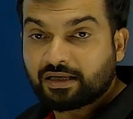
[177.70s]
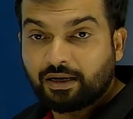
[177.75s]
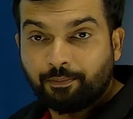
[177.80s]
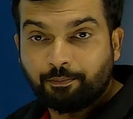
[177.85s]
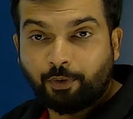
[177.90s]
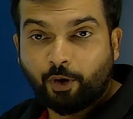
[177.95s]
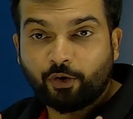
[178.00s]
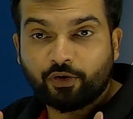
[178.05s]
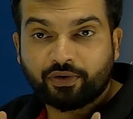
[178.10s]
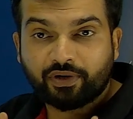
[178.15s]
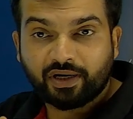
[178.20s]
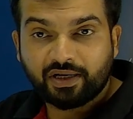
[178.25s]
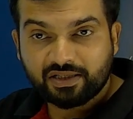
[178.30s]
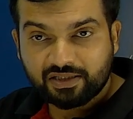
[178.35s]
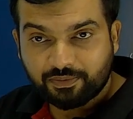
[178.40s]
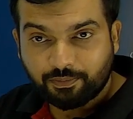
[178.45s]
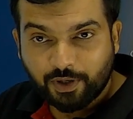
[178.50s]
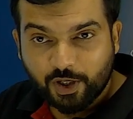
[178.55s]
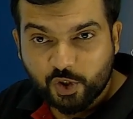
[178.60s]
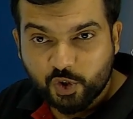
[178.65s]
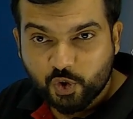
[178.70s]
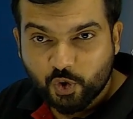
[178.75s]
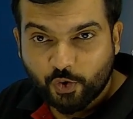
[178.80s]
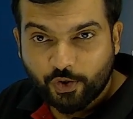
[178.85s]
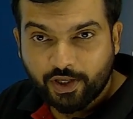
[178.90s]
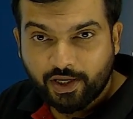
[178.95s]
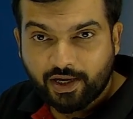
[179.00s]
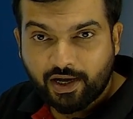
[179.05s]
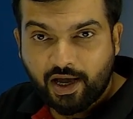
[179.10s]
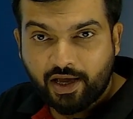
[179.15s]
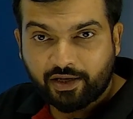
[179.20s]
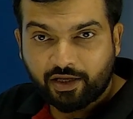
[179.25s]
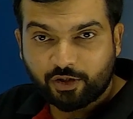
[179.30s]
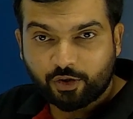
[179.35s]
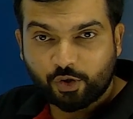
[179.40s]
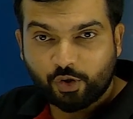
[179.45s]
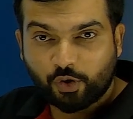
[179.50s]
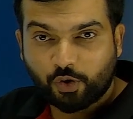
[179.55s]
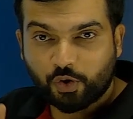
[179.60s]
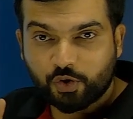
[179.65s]
कंपाउंड इंटरेस्ट मत छोड़िएगा एक एक
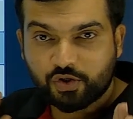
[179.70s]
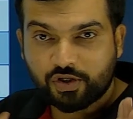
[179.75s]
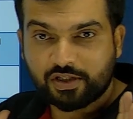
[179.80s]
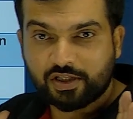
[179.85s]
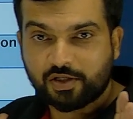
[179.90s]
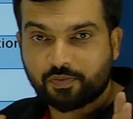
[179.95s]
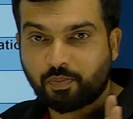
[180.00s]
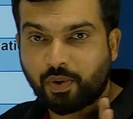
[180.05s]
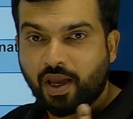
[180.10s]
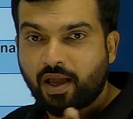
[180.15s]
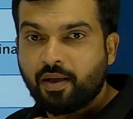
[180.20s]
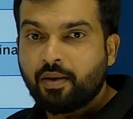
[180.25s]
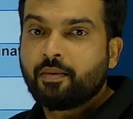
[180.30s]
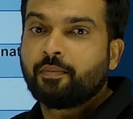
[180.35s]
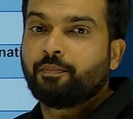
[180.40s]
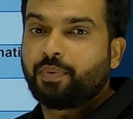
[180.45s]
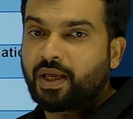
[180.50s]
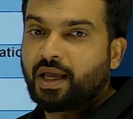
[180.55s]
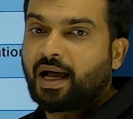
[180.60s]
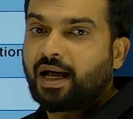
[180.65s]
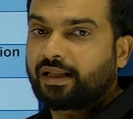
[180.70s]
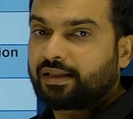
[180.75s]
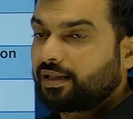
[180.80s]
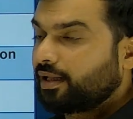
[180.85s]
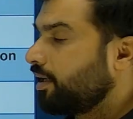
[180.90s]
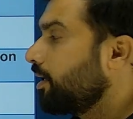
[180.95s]
दो दो क्वेश्चन इस पे भी आते